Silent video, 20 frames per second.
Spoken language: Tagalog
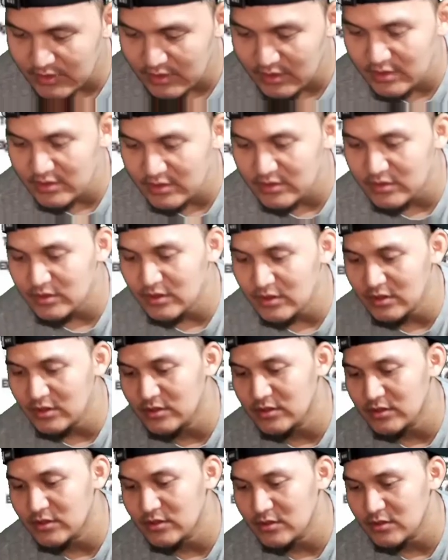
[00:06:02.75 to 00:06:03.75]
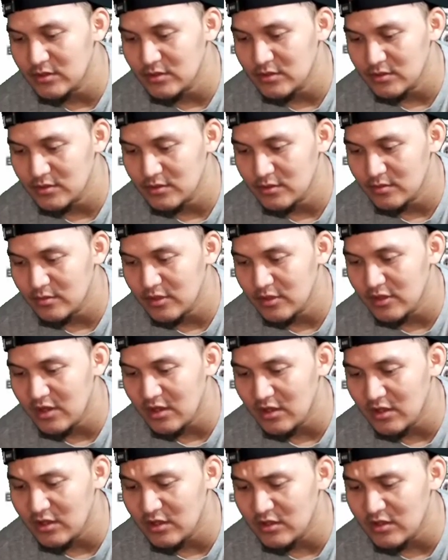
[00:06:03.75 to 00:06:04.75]
sa race 6, may
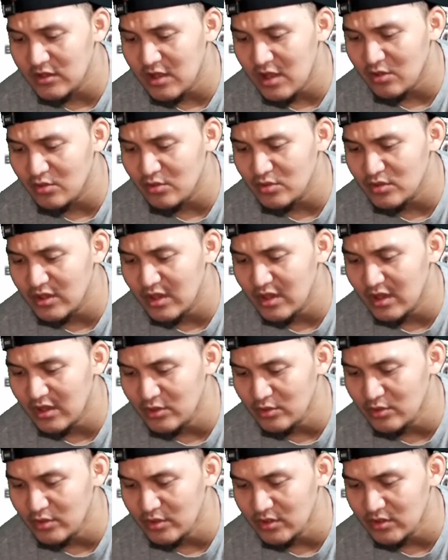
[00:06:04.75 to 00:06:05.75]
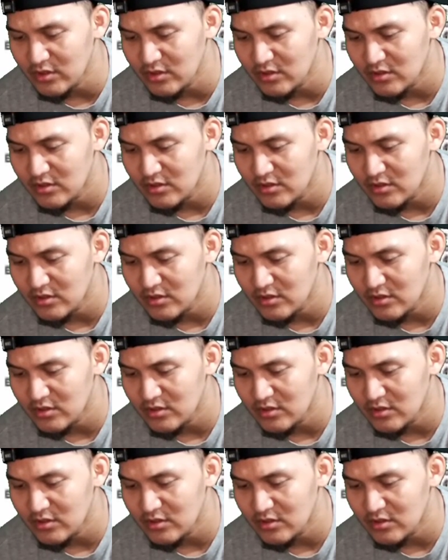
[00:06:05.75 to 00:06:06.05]
nakikita akong diado eh.